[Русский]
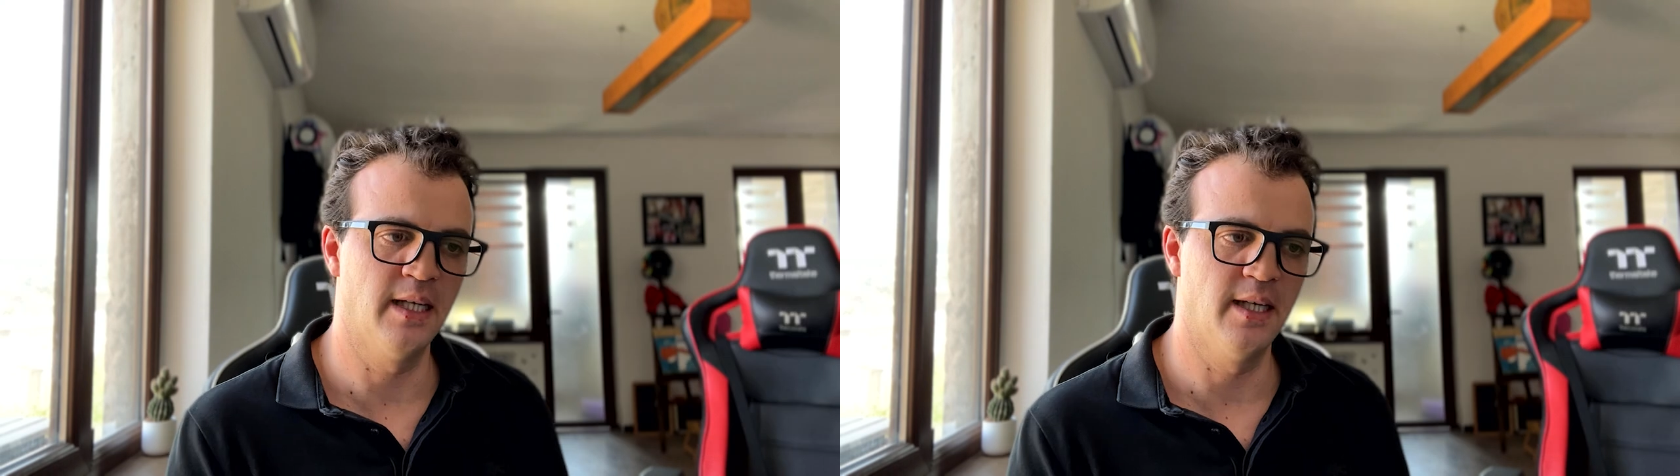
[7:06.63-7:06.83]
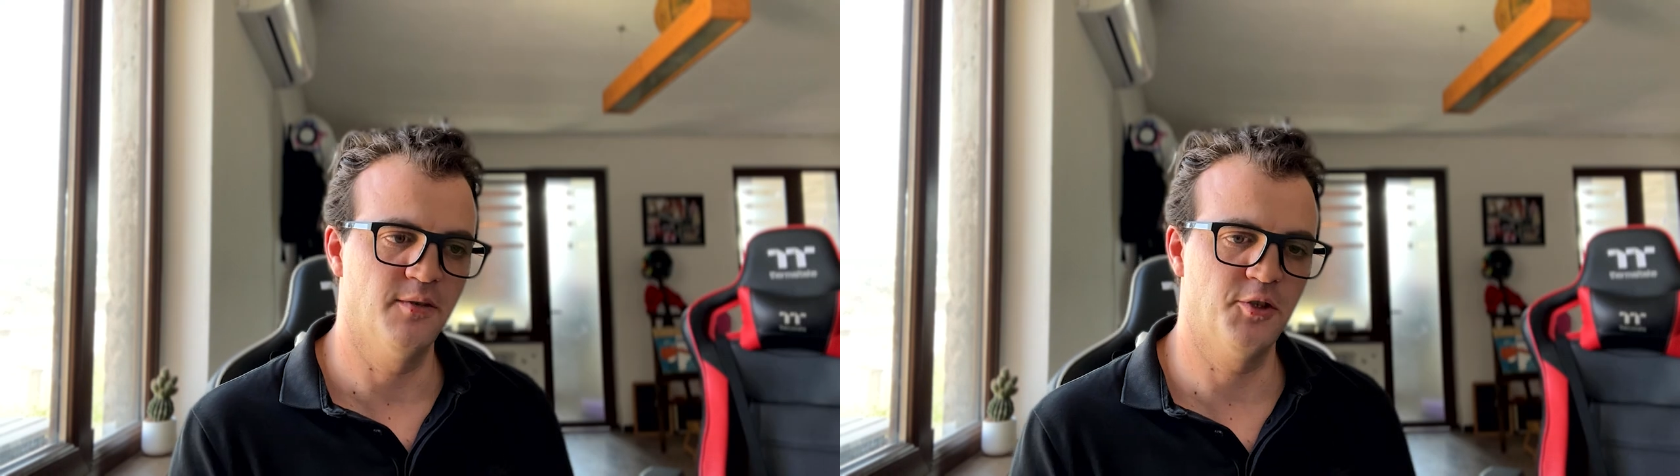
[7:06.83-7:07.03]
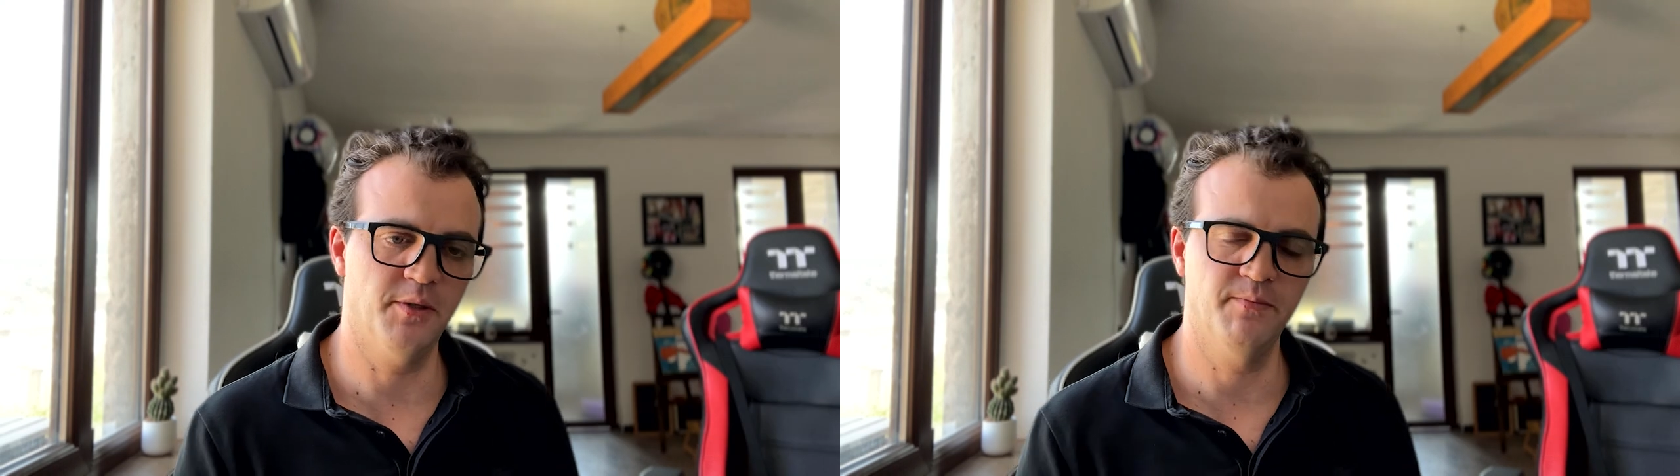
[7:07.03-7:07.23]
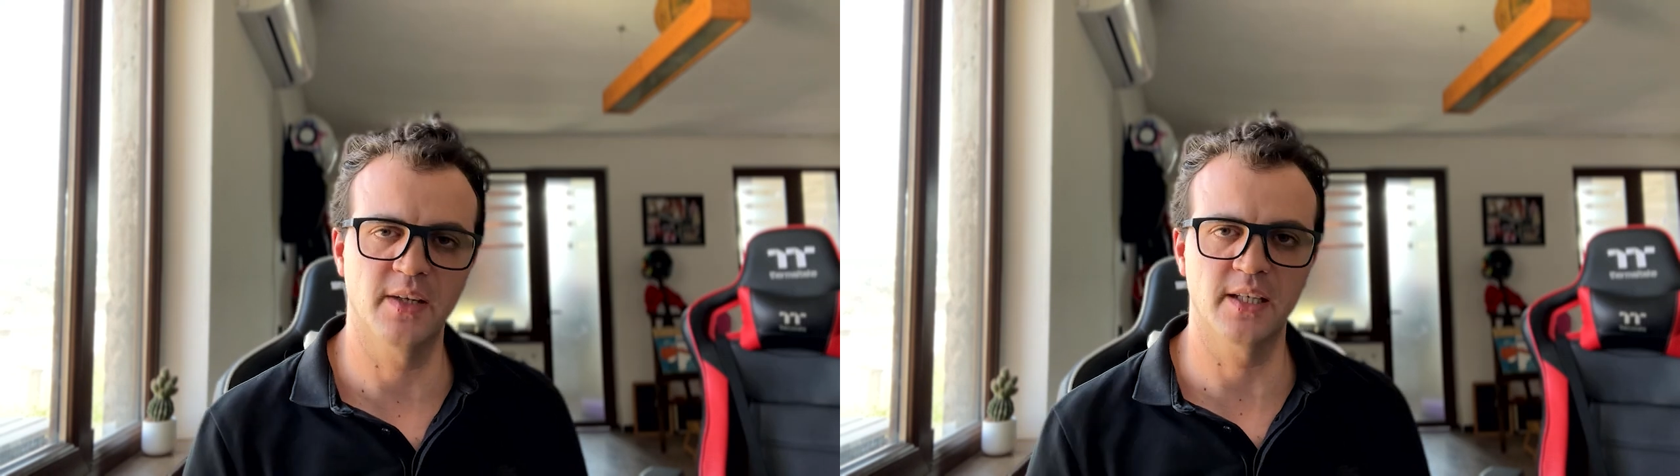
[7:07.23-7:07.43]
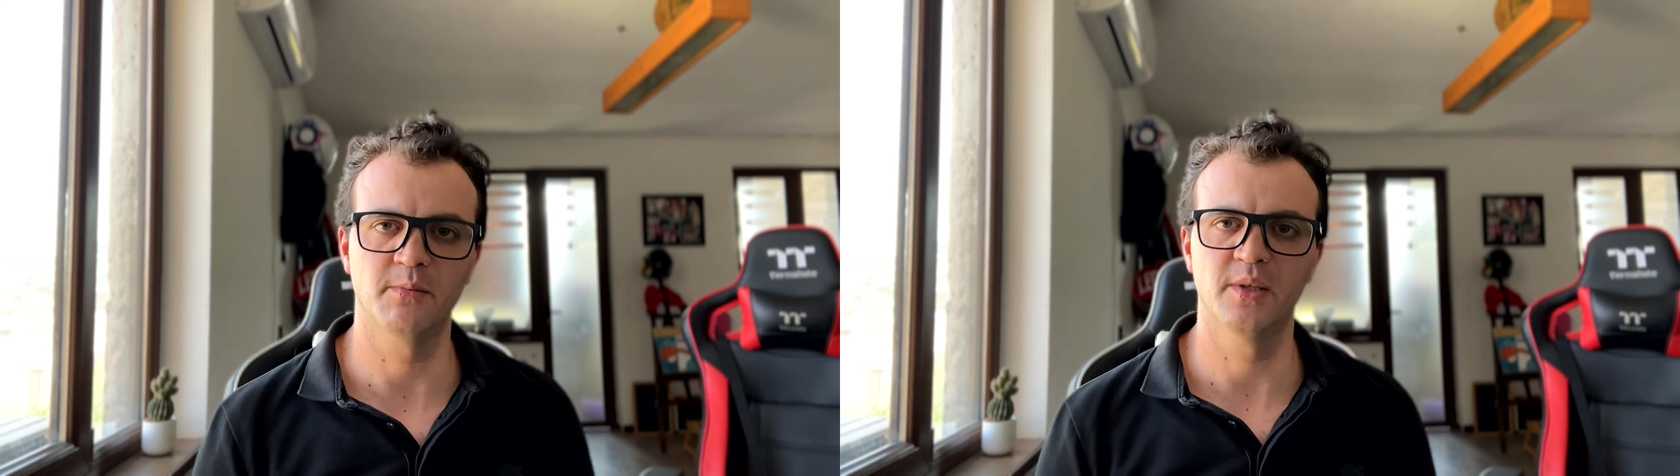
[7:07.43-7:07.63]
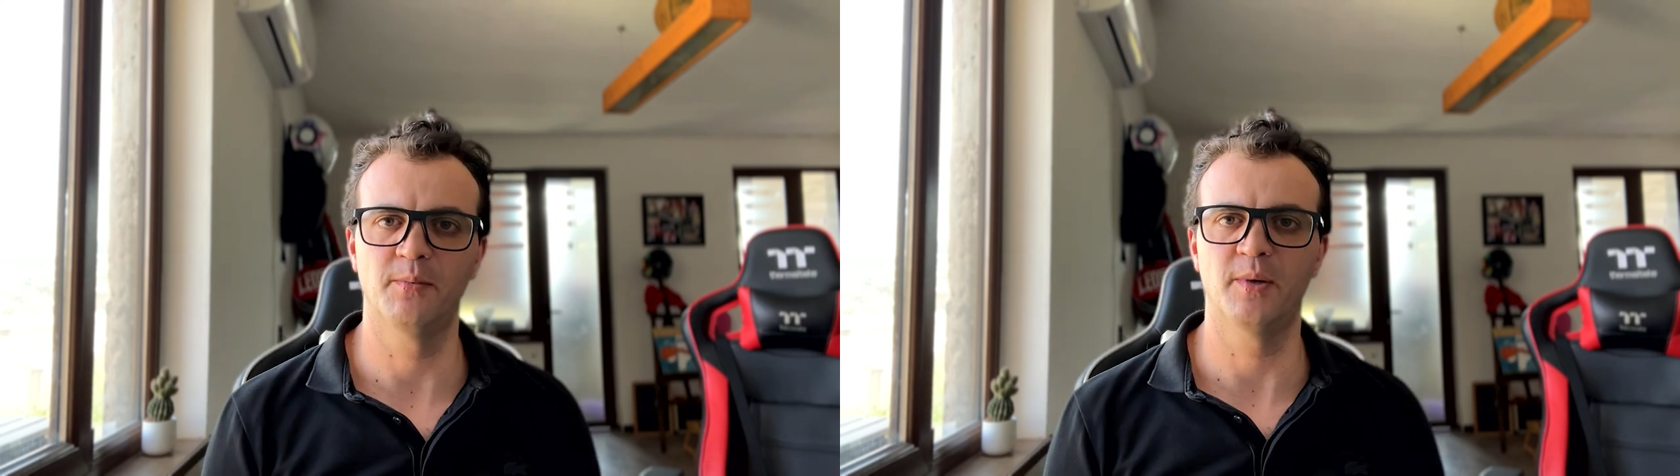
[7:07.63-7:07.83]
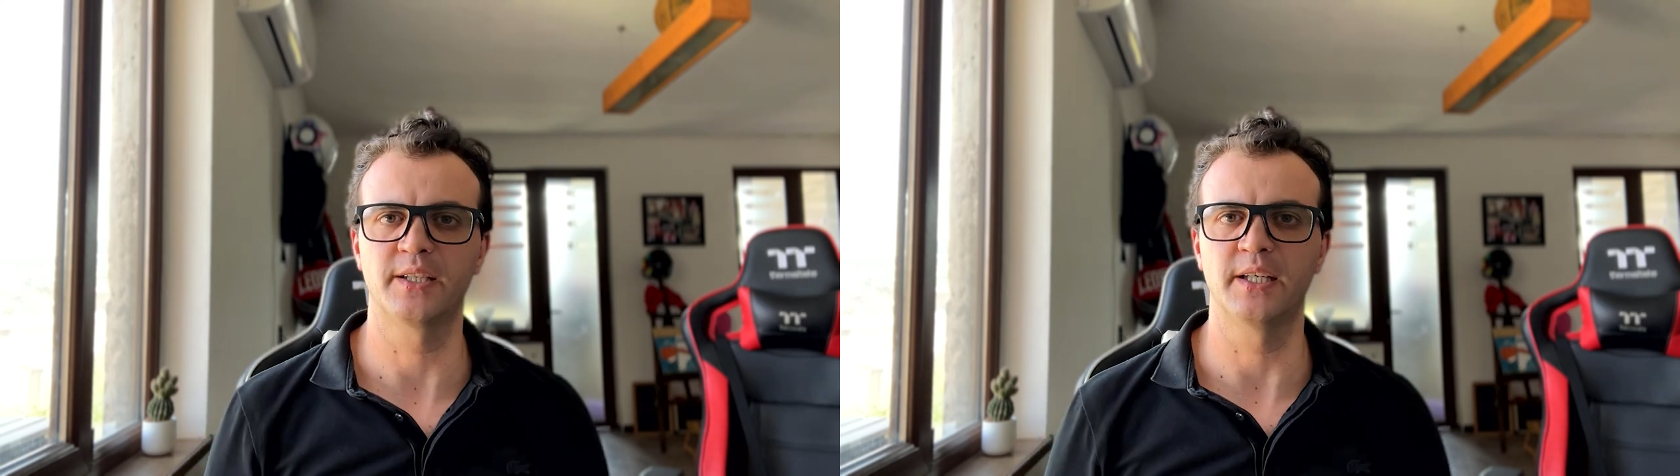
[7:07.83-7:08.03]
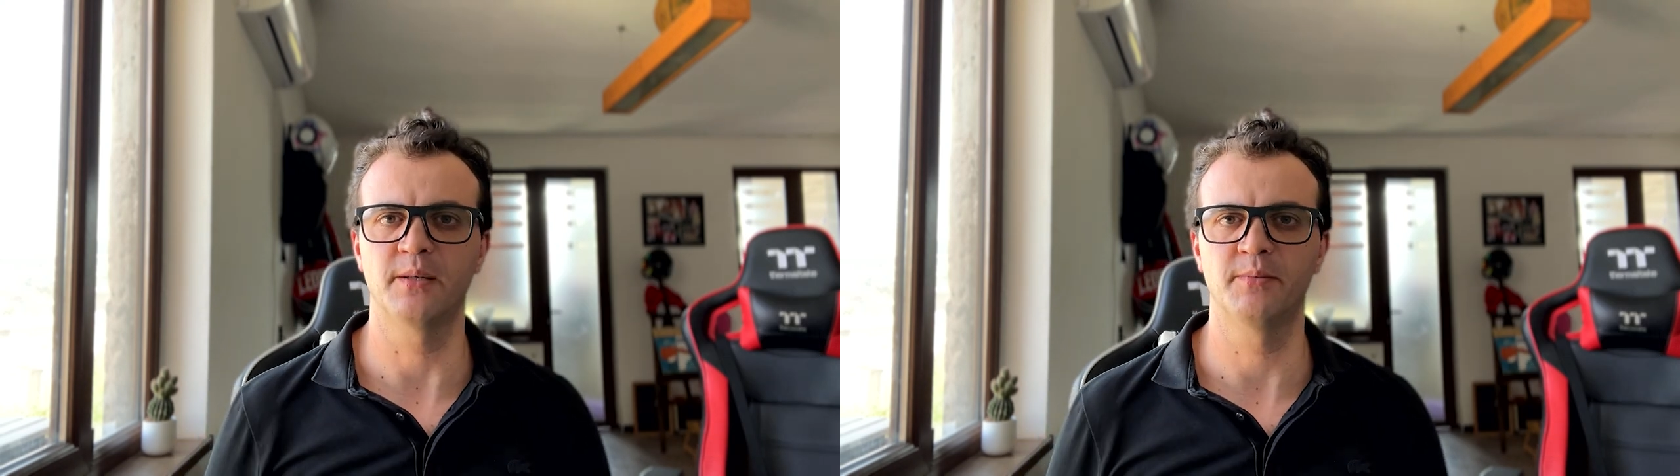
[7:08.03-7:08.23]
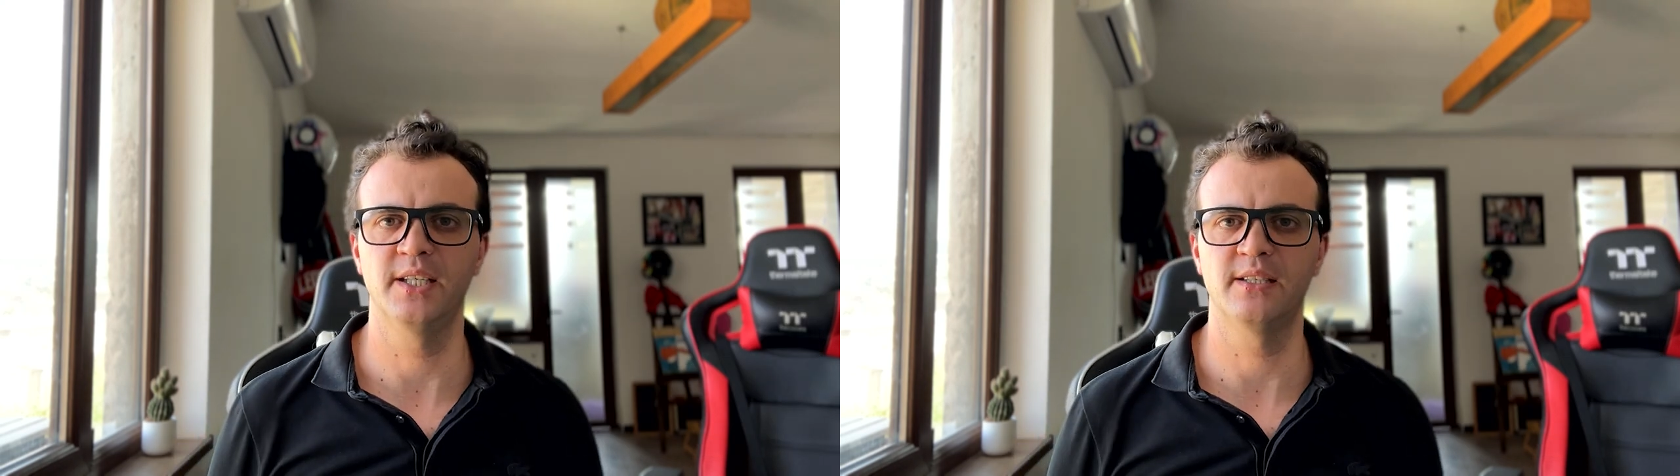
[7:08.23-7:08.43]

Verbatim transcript: Все, это было Market Update.